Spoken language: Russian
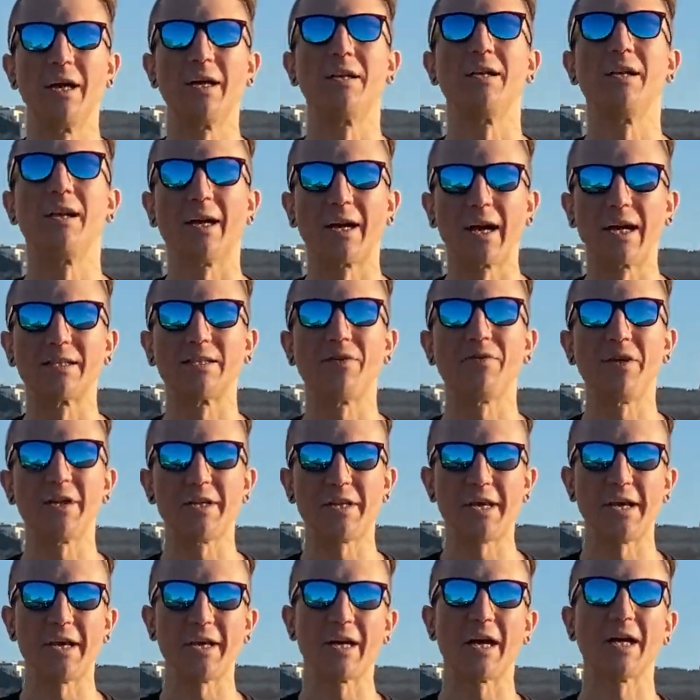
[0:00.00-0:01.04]
для
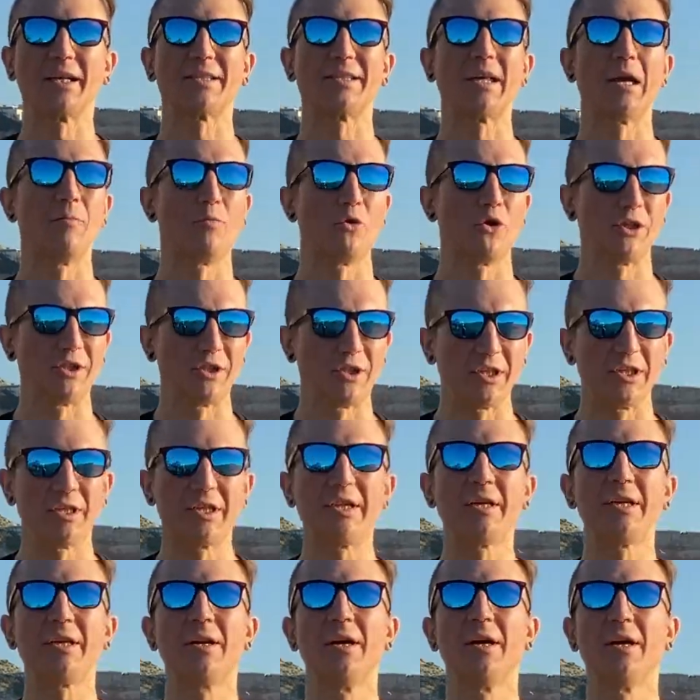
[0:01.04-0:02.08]
развития как самой
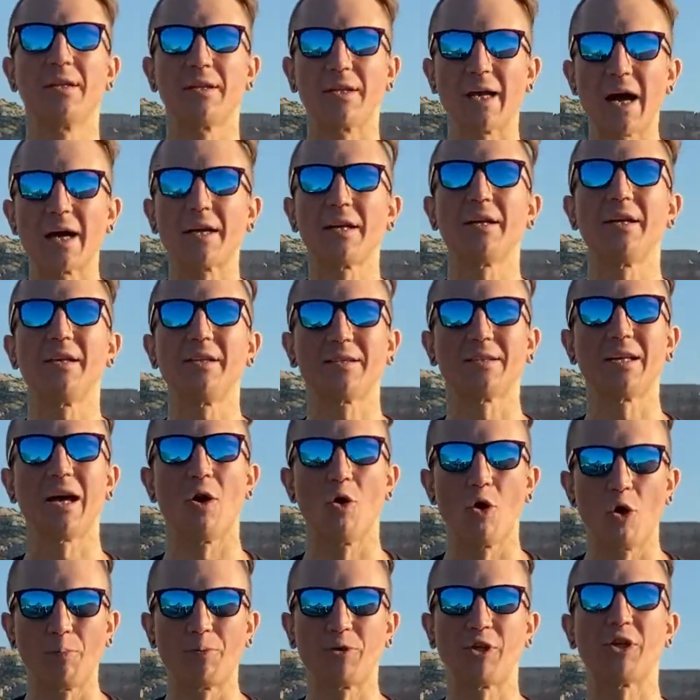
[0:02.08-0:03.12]
сети, так и
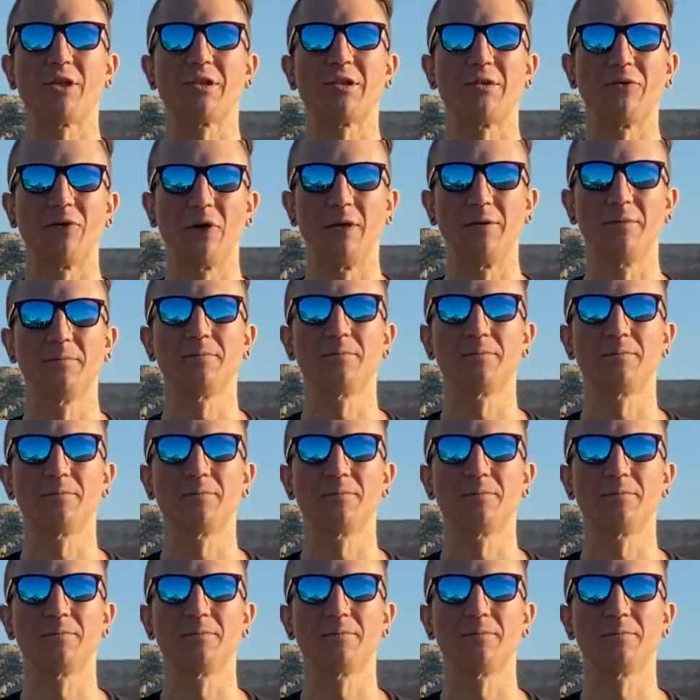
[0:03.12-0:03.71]
сообщества.